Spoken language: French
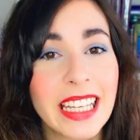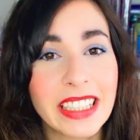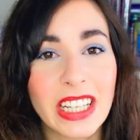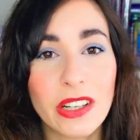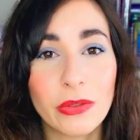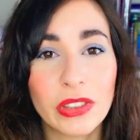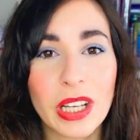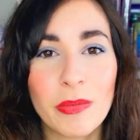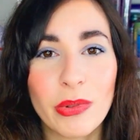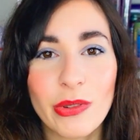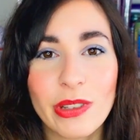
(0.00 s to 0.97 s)
Si elle vous
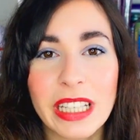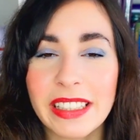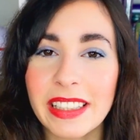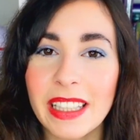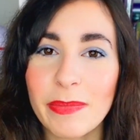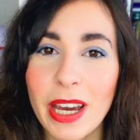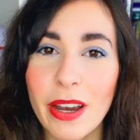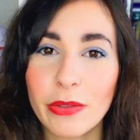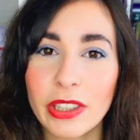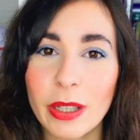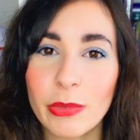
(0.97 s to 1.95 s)
a plu, n'hésitez pas à
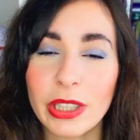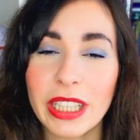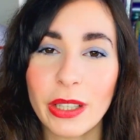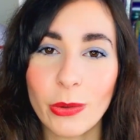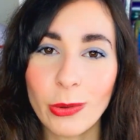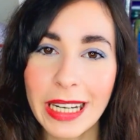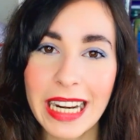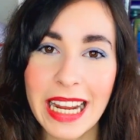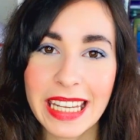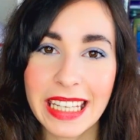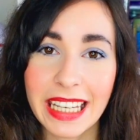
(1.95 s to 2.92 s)
vous abonner ou à la
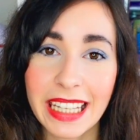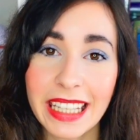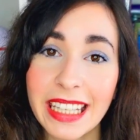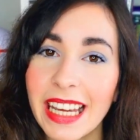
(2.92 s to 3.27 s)
liker.